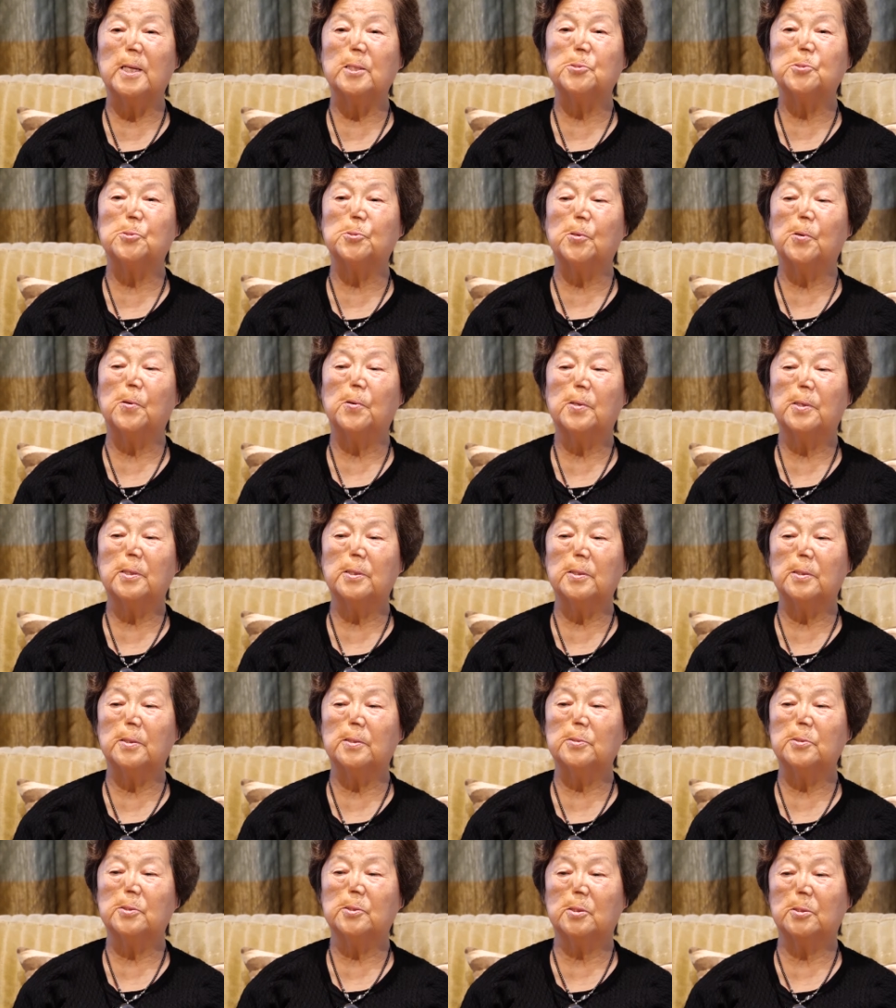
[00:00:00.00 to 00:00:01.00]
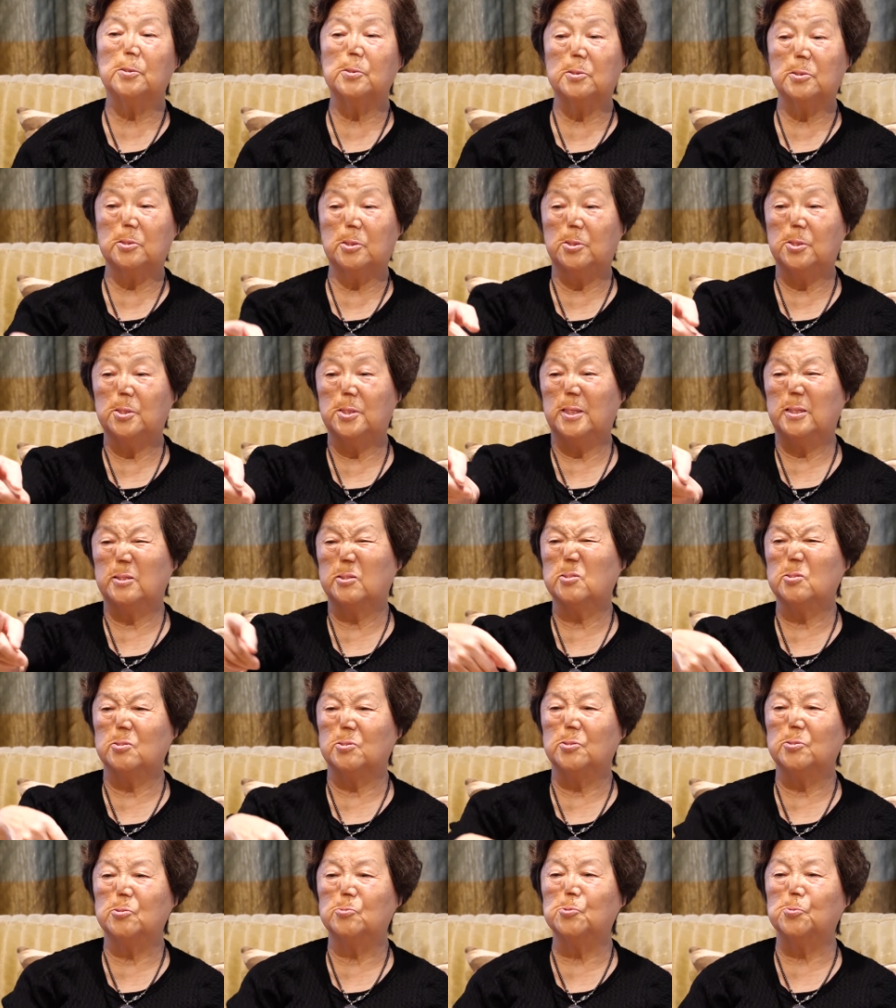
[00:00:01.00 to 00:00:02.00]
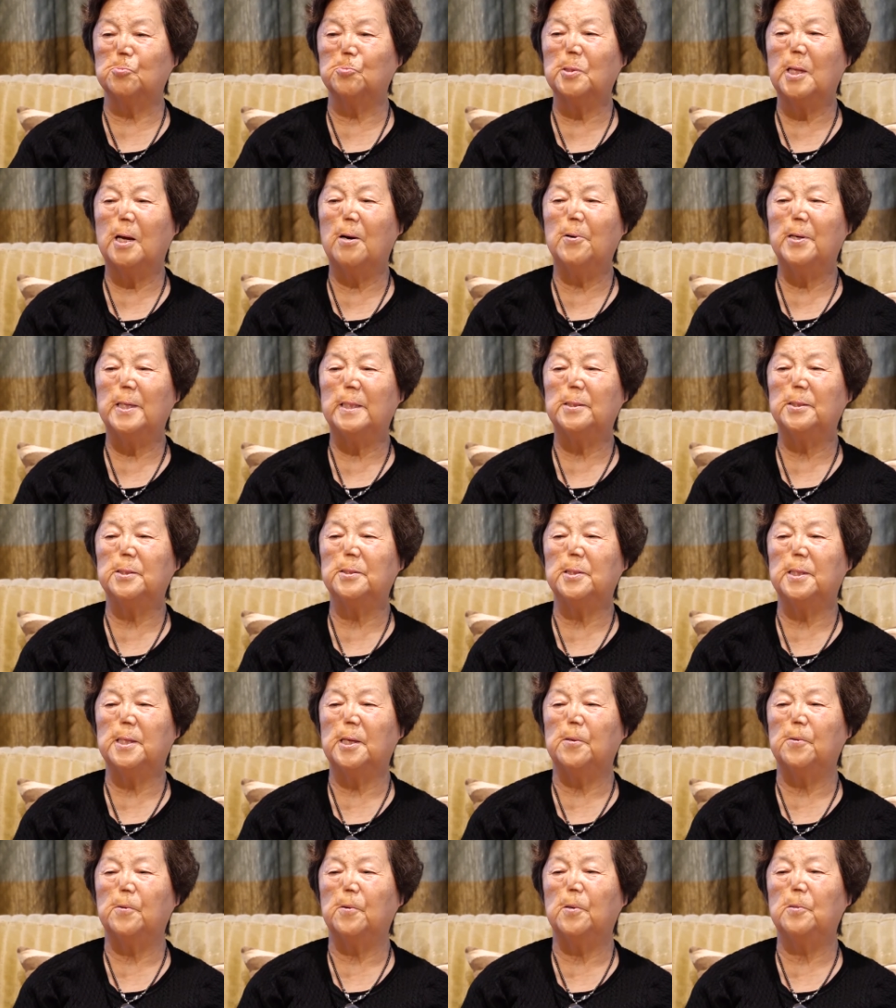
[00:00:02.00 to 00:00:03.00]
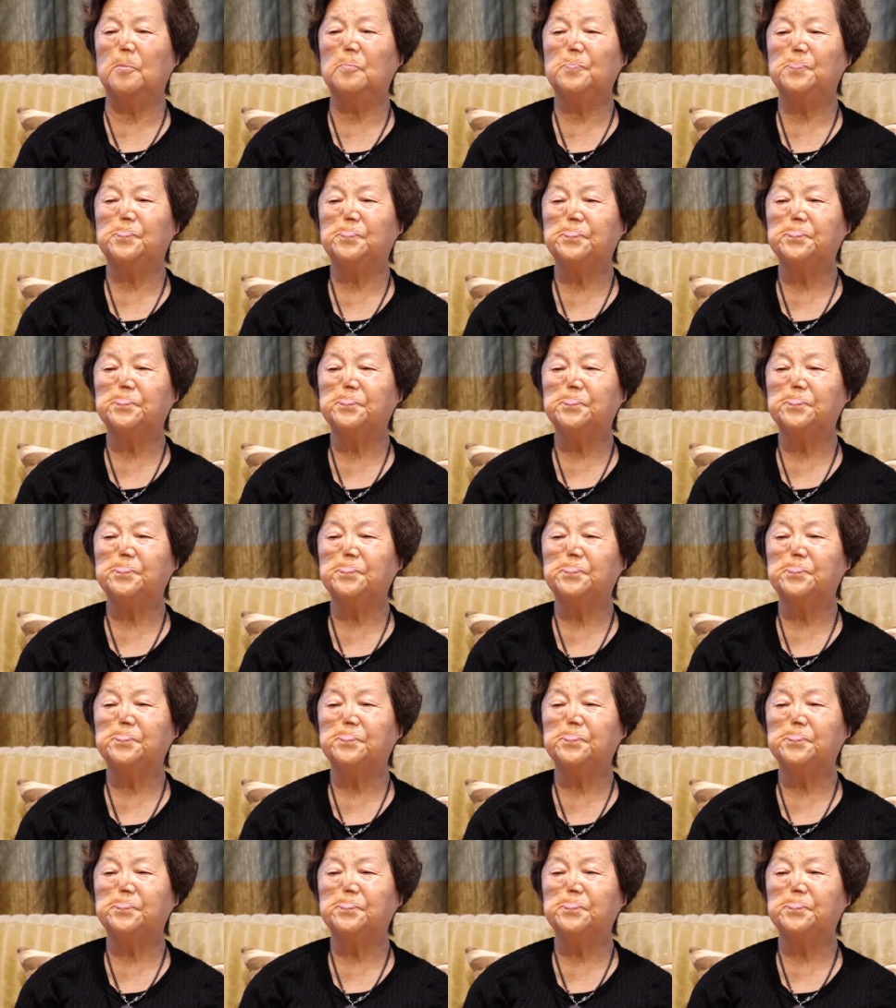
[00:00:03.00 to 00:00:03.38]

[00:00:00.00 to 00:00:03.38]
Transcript: 했죠. 그, 그 거기 예. 나와 있는 대로.